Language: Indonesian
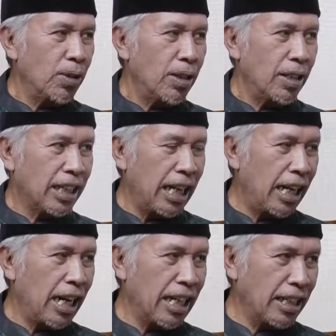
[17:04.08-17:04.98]
uh, eh,
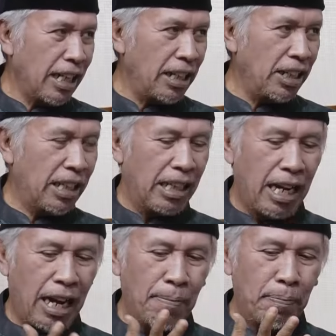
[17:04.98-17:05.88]
Kiliran Taji.
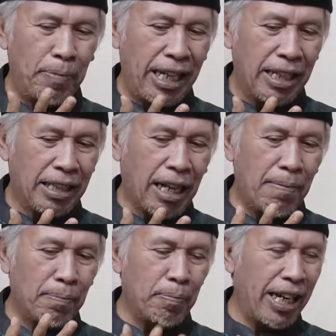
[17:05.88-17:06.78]
Ampe oh.
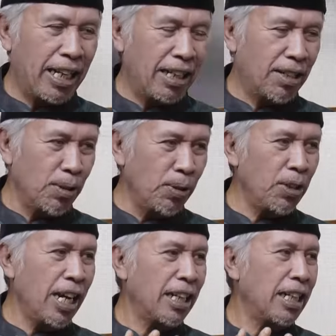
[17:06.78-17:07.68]
tampai
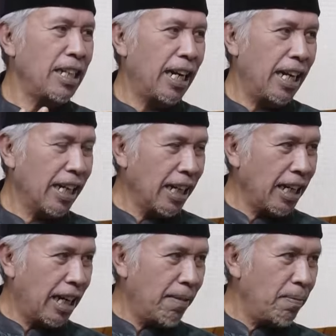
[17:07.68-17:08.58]
itu yang
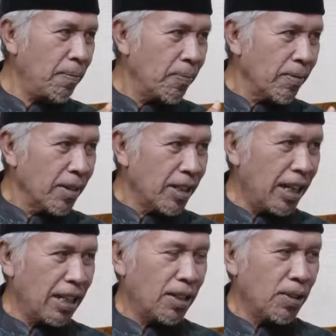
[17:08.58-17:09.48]
dijalehkan dalam
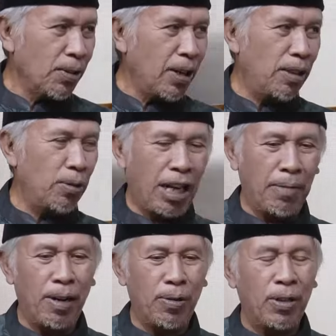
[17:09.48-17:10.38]
adu
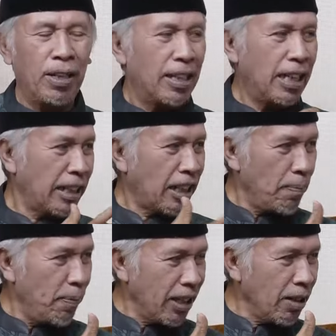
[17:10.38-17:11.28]
kabau. Nah
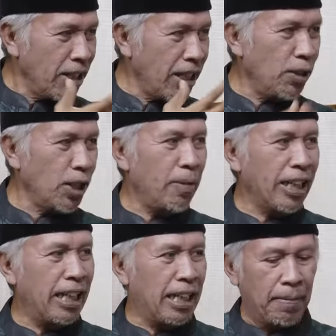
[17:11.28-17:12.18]
tampai itu masih ada
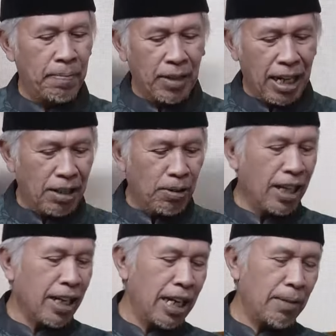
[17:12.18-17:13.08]
sampai kini. Ada
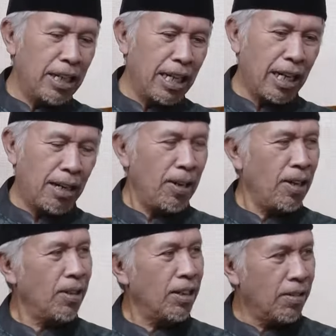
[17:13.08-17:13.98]
nagari
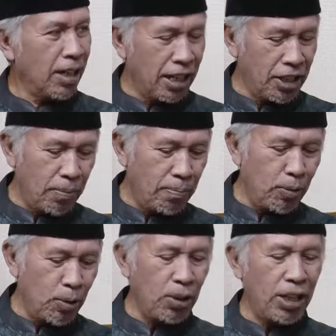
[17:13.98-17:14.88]
Minangkabau, ada nagari
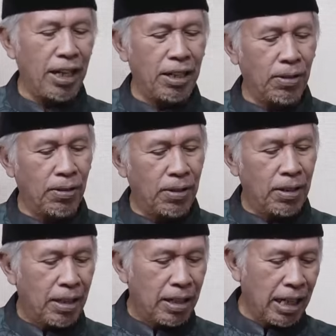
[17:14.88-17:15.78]
Simpurui, ada uh,
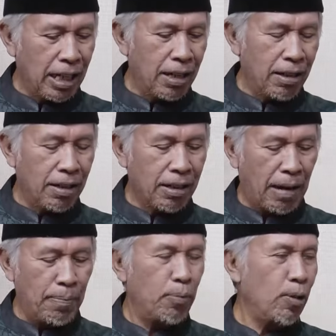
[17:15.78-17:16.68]
eh,
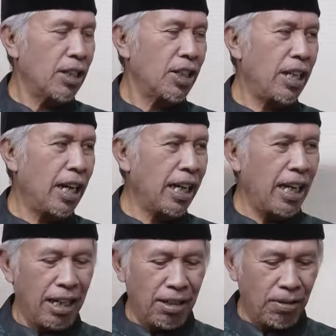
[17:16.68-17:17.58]
kampung Sijange,
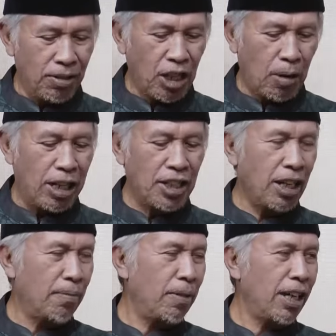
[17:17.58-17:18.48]
ada sawah
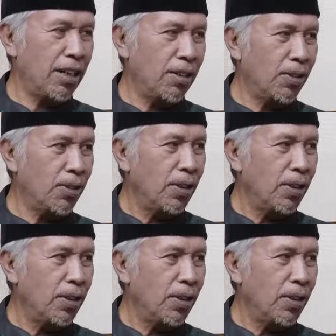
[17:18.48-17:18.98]
Siambe, ada